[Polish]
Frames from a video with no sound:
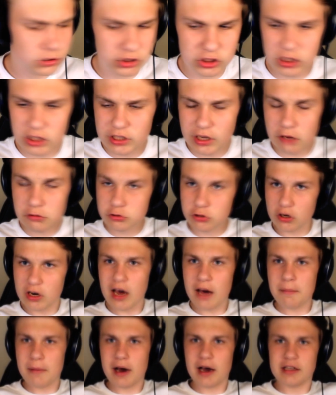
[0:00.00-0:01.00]
Jeżeli
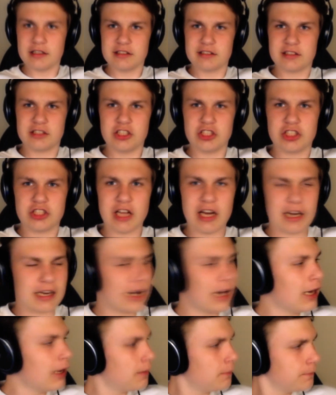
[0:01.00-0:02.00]
autolama jest gdzieś
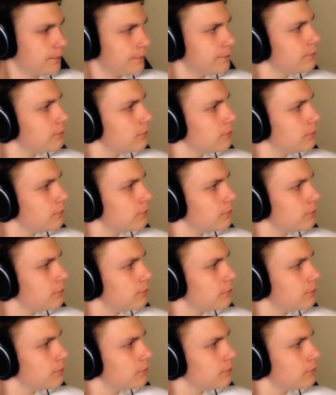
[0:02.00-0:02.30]
taka,